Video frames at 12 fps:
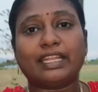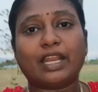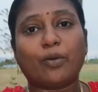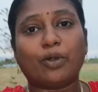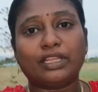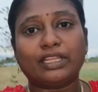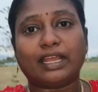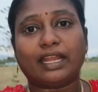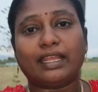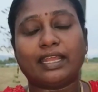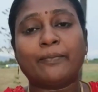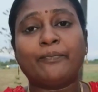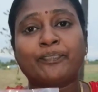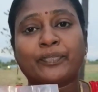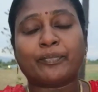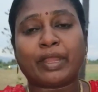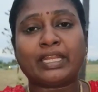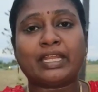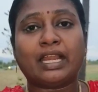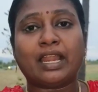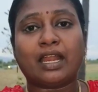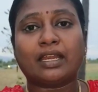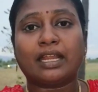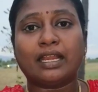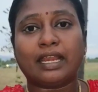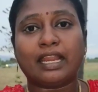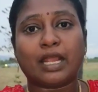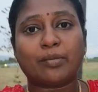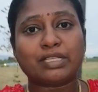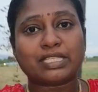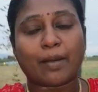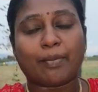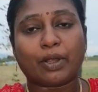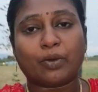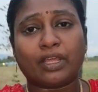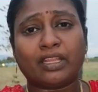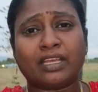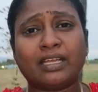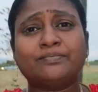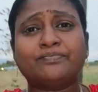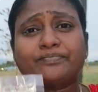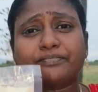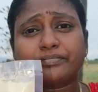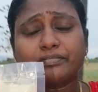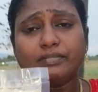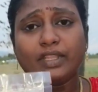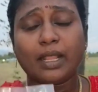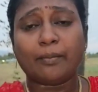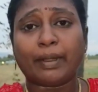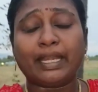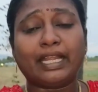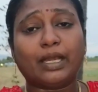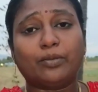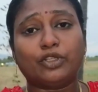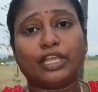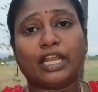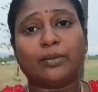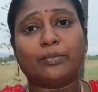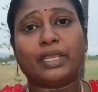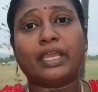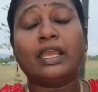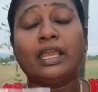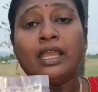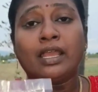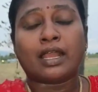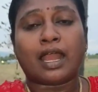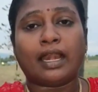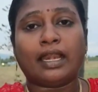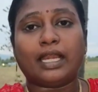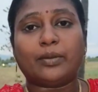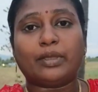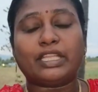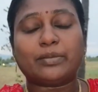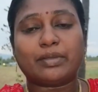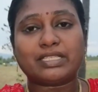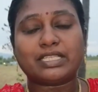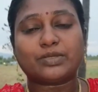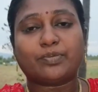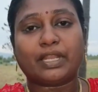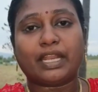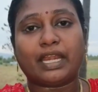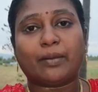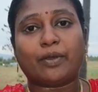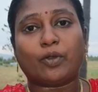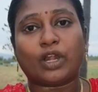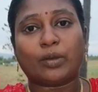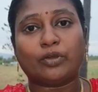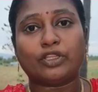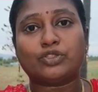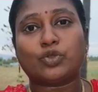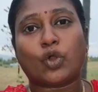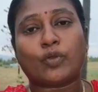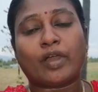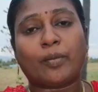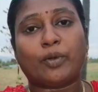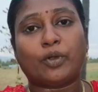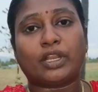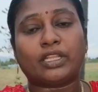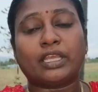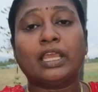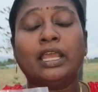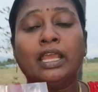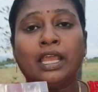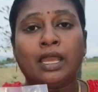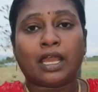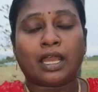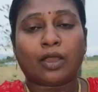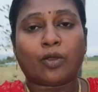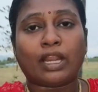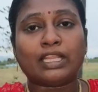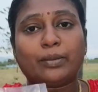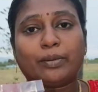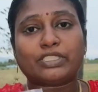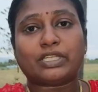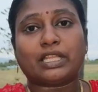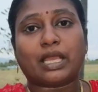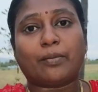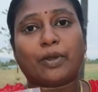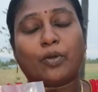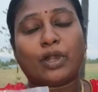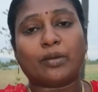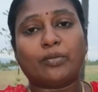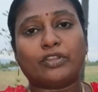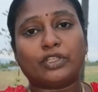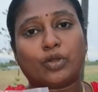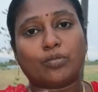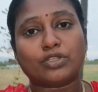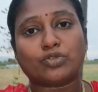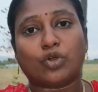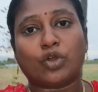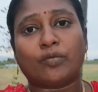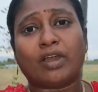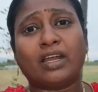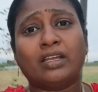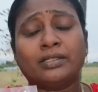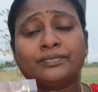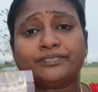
பார்த்தீங்கன்னா உளுந்தங்களிங்க பெண்கள் ஆண்கள் எல்லாருமே சாப்பிடக்கூடியதுங்க பெண்கள் முதுகெலும்பு கால் எலும்பு இந்த மென்சஸ் பீரியட் அப்போ உடம்பு வந்து சோர்வாக போகிறது குழந்தை பெற்றதுக்கப்புறம் உடம்பு வந்து ரொம்ப சோர்வாக